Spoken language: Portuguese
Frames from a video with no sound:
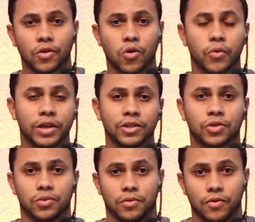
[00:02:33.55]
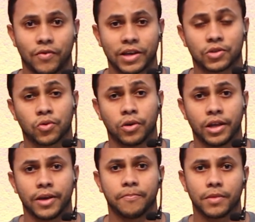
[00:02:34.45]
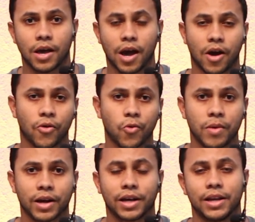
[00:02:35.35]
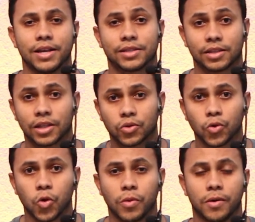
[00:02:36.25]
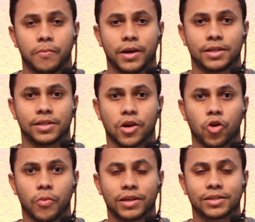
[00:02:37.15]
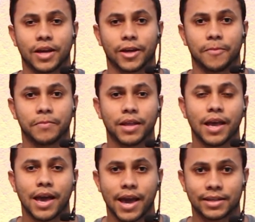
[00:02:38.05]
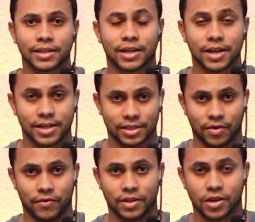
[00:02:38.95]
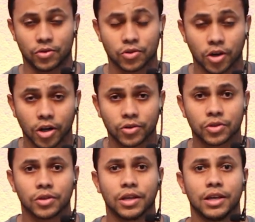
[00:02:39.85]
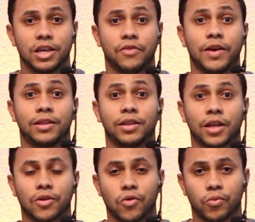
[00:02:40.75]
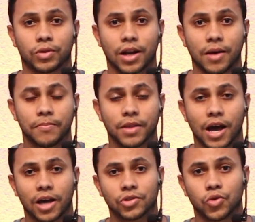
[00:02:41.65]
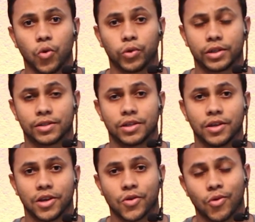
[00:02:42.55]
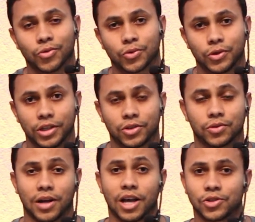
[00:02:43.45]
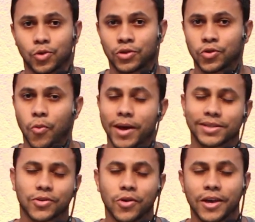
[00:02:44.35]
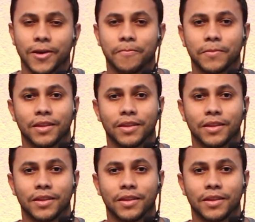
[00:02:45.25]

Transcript: Com isso, vai escolher alguma criança da turma para ser a cobra cega. Essa criança vai vendar os olhos e vai tentar encontrar as outras. Enquanto isso, as outras começam a correr.